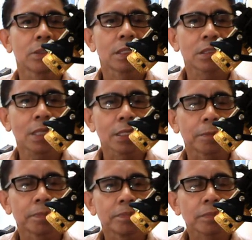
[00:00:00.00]
let's try.
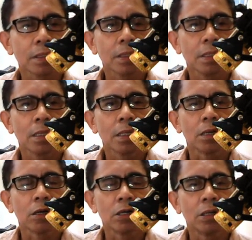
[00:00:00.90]

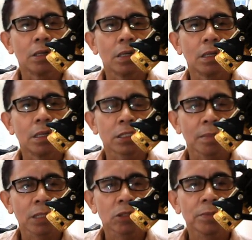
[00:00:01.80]
Uh, sa
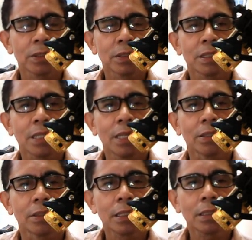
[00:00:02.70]
my computer
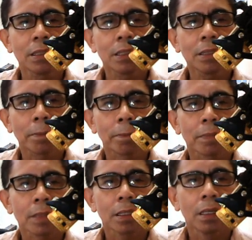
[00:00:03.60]
tayo, right click,
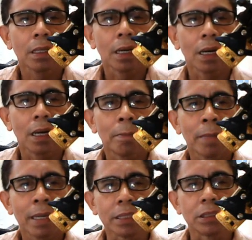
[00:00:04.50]
uh, ah,
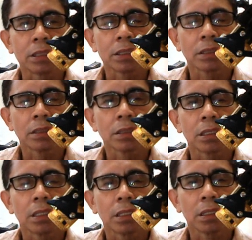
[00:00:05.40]
manage.
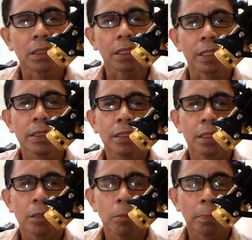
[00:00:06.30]
Okay,
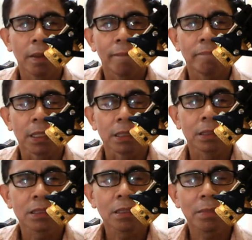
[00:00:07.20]

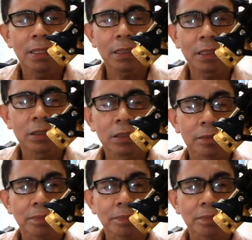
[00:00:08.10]
pagdating sa manage,